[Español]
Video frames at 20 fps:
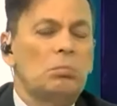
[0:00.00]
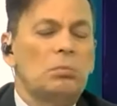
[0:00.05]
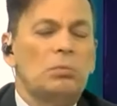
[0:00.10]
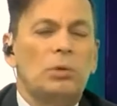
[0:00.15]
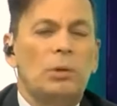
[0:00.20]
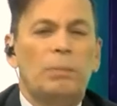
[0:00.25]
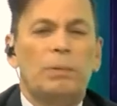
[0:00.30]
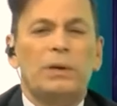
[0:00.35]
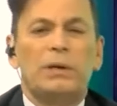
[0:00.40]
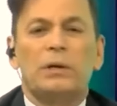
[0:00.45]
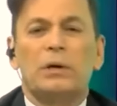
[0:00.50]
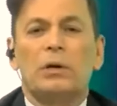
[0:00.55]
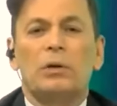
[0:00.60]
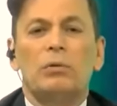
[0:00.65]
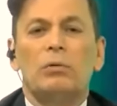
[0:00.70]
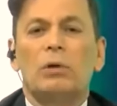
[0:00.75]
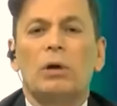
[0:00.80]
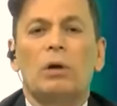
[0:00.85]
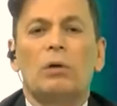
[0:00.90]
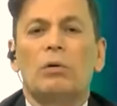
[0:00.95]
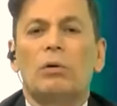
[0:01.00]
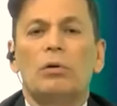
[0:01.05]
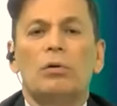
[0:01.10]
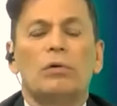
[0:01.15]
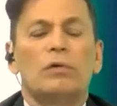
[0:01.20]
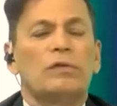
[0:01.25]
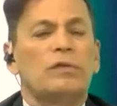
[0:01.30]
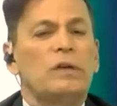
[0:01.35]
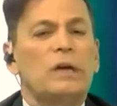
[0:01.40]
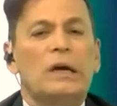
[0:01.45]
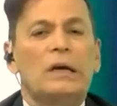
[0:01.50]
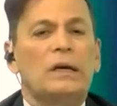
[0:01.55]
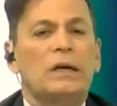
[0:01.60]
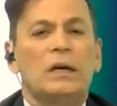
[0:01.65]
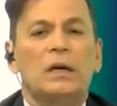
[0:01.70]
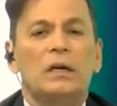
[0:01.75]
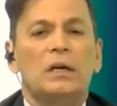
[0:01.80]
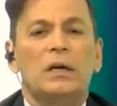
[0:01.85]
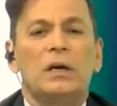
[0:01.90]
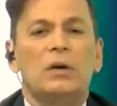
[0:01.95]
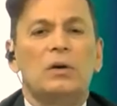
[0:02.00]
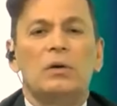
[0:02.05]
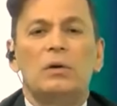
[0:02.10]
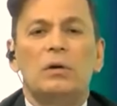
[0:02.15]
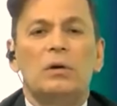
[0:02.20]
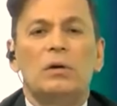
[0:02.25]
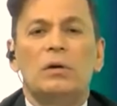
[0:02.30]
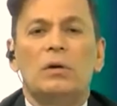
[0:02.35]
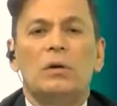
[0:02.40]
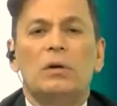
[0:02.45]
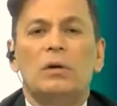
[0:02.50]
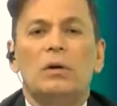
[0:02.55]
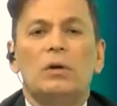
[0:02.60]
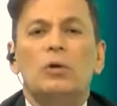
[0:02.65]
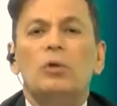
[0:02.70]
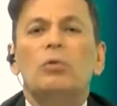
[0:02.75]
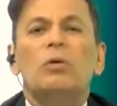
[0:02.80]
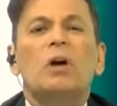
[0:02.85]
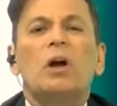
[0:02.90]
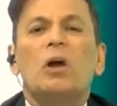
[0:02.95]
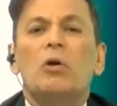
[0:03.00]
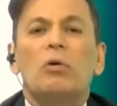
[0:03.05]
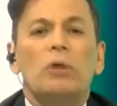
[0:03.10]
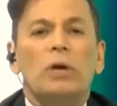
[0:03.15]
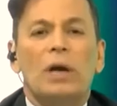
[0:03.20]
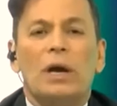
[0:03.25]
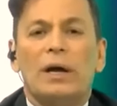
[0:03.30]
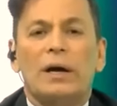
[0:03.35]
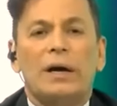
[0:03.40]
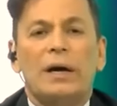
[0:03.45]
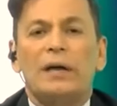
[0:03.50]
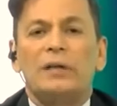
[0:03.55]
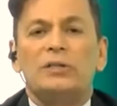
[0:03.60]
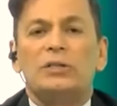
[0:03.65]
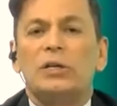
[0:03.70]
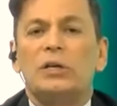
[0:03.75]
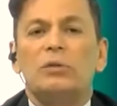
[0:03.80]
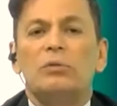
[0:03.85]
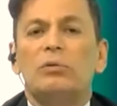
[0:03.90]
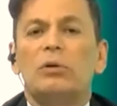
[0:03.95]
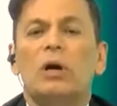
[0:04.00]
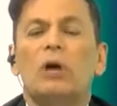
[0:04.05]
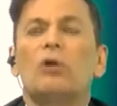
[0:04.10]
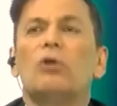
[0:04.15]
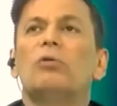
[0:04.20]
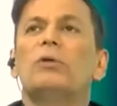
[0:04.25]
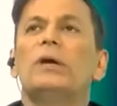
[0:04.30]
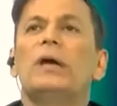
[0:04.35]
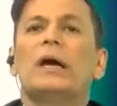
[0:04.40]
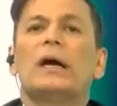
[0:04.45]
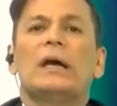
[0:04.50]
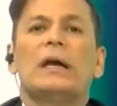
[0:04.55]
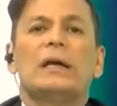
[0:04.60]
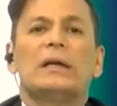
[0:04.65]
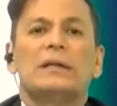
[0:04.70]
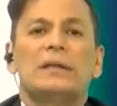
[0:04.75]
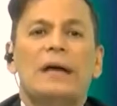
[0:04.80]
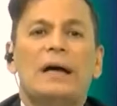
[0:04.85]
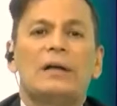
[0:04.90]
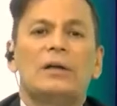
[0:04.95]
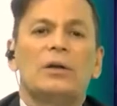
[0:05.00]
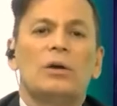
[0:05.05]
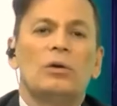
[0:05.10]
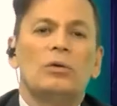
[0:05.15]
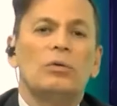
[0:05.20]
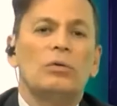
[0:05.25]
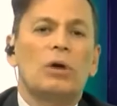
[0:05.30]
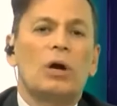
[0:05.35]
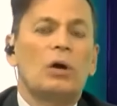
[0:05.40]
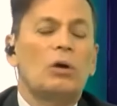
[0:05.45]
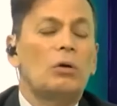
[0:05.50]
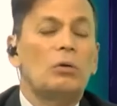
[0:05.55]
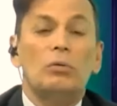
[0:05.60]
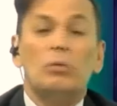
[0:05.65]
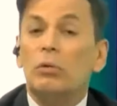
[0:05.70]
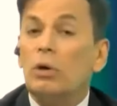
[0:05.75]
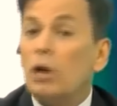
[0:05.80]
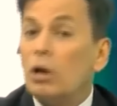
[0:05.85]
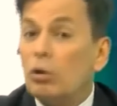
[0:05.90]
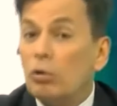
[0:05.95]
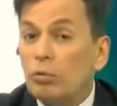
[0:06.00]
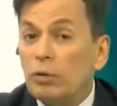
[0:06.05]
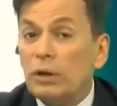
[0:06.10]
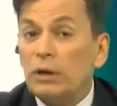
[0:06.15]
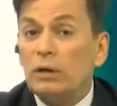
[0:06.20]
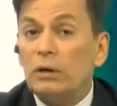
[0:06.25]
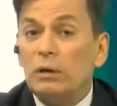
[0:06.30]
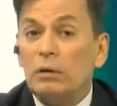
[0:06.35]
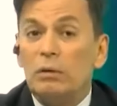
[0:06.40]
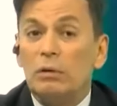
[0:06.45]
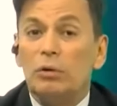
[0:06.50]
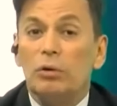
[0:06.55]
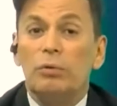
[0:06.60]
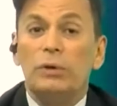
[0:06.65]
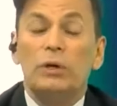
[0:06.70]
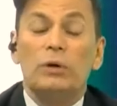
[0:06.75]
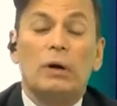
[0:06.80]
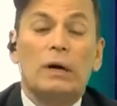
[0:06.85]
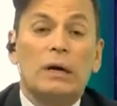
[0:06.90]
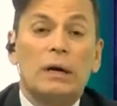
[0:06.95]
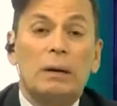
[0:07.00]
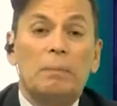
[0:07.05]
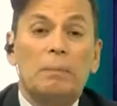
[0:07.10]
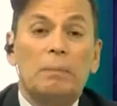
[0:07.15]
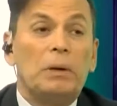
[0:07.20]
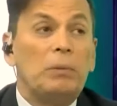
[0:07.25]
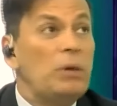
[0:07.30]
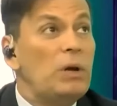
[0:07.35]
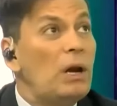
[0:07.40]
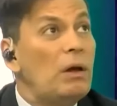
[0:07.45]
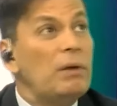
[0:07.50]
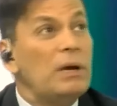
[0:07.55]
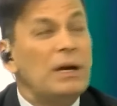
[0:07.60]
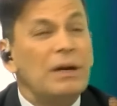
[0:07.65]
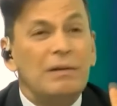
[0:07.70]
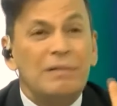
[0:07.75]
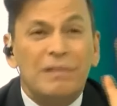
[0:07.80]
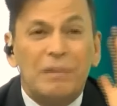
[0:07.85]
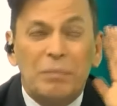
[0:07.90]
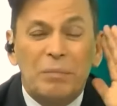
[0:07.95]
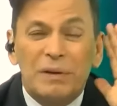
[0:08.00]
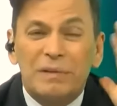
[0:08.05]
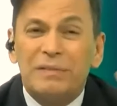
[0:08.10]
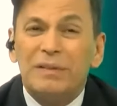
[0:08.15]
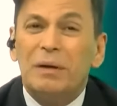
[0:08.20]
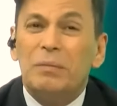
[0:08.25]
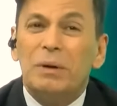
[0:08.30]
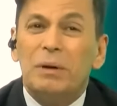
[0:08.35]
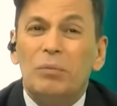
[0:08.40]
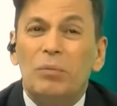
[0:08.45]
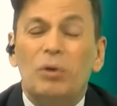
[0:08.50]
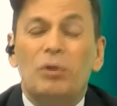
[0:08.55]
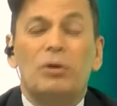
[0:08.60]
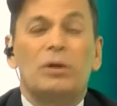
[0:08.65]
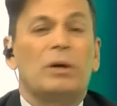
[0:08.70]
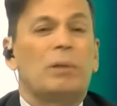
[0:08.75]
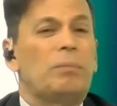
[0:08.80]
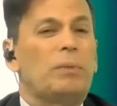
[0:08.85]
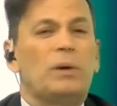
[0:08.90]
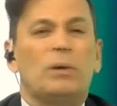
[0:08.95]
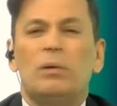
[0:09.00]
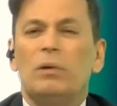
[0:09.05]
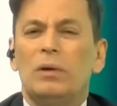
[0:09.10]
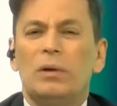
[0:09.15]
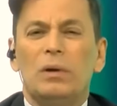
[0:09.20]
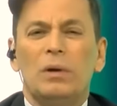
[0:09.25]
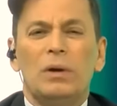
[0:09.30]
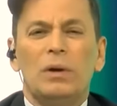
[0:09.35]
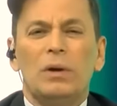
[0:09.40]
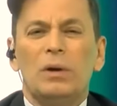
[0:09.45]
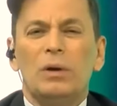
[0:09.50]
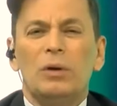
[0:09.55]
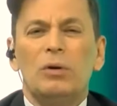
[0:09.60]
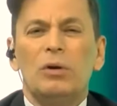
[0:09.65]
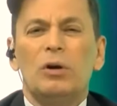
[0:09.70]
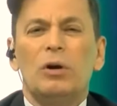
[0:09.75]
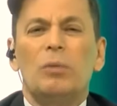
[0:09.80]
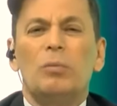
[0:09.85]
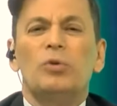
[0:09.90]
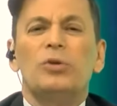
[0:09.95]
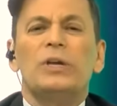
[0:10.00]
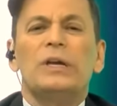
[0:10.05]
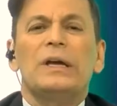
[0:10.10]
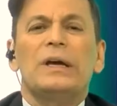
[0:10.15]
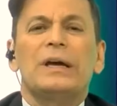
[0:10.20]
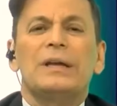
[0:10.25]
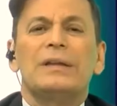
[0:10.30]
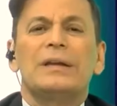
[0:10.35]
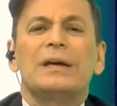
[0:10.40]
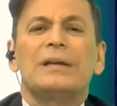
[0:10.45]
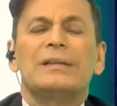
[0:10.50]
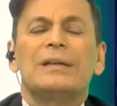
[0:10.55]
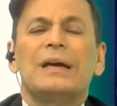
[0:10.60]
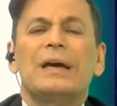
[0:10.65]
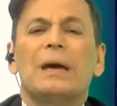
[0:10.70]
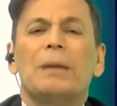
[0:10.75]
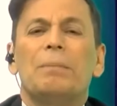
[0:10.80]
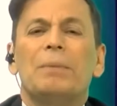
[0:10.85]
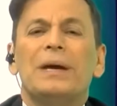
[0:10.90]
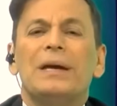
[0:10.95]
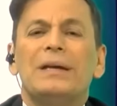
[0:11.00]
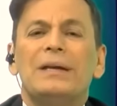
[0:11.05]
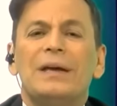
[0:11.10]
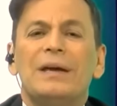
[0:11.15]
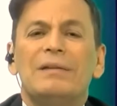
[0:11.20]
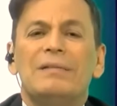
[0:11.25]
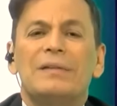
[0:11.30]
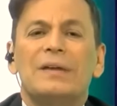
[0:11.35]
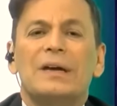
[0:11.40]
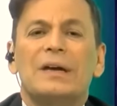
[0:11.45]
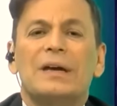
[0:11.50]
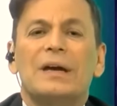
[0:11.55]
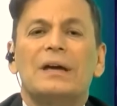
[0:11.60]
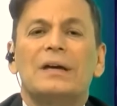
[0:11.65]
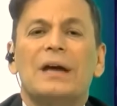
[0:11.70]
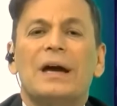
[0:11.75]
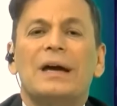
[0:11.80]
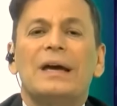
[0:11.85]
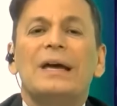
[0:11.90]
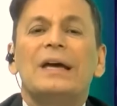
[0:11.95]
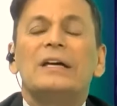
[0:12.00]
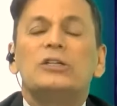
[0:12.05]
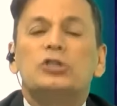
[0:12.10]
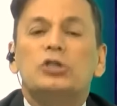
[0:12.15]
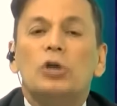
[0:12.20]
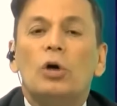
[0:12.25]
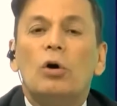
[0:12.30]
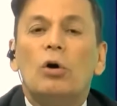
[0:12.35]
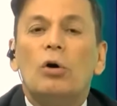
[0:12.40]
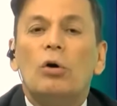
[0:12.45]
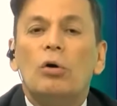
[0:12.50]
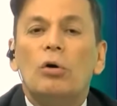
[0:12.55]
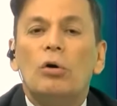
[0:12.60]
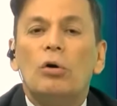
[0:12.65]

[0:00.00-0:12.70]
Yo aparte que nunca lo conocía el ingeniero, nunca lo vi en la cancha, nunca lo vi en el estadio, nunca lo, nunca lo vi. Cuando vino acá, primera vez que se me hacía memoria, pero no como un dirigente que tenga experiencia, que haya hecho